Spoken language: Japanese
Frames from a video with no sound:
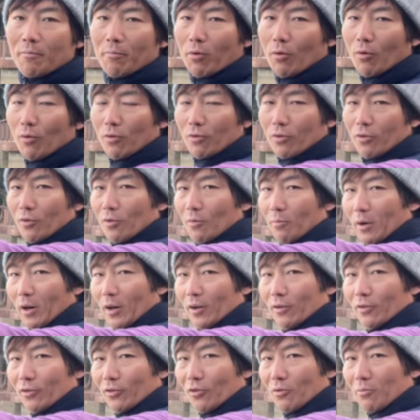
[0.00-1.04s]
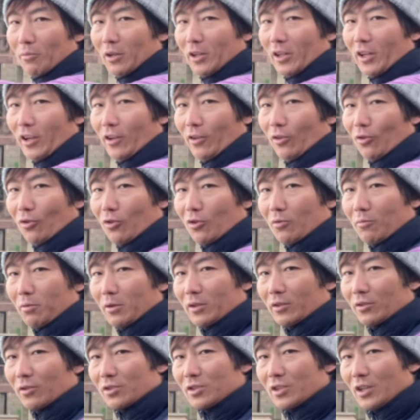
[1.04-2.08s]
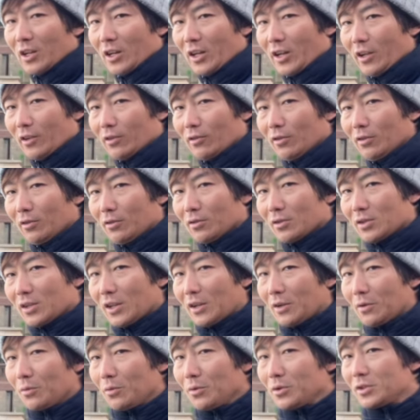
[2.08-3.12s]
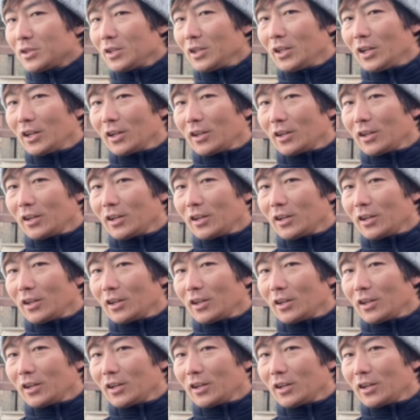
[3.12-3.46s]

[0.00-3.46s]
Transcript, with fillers: ボールのバウンドまでにどカかとしてラケットへと先行して